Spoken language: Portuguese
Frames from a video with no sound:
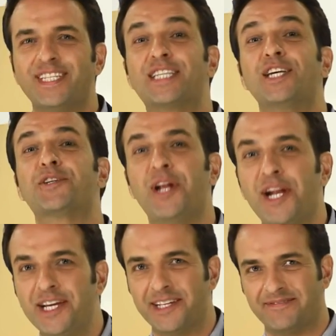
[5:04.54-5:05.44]
que, é que você
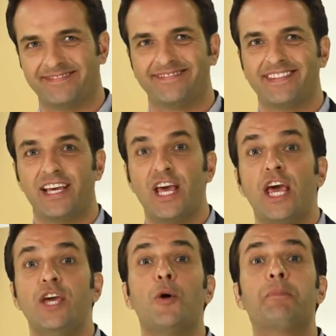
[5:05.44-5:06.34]
escolheria?
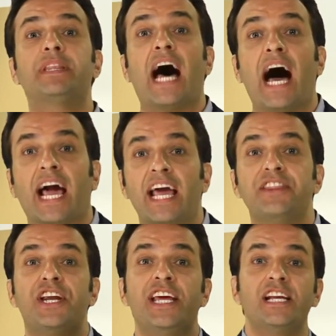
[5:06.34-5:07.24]
E optar
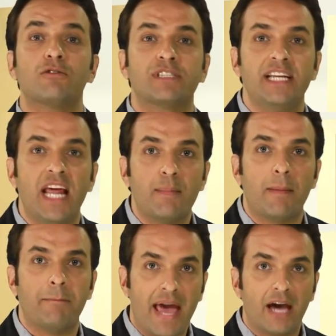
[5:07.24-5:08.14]
entre ir ao cinema
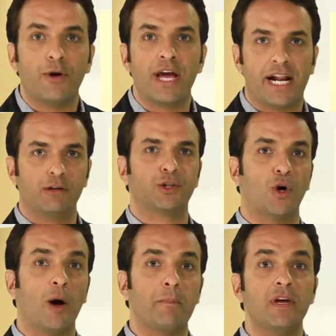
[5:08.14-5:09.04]
a pé no recreio
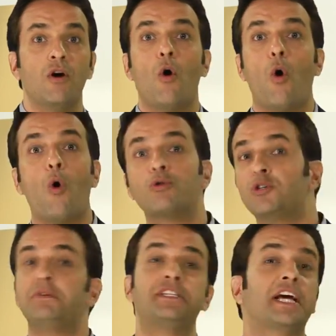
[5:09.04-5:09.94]
shopping ou
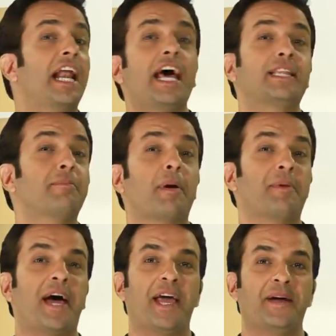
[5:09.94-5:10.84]
de bicicleta pra
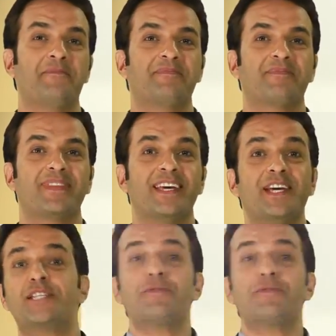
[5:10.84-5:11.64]
praia. E se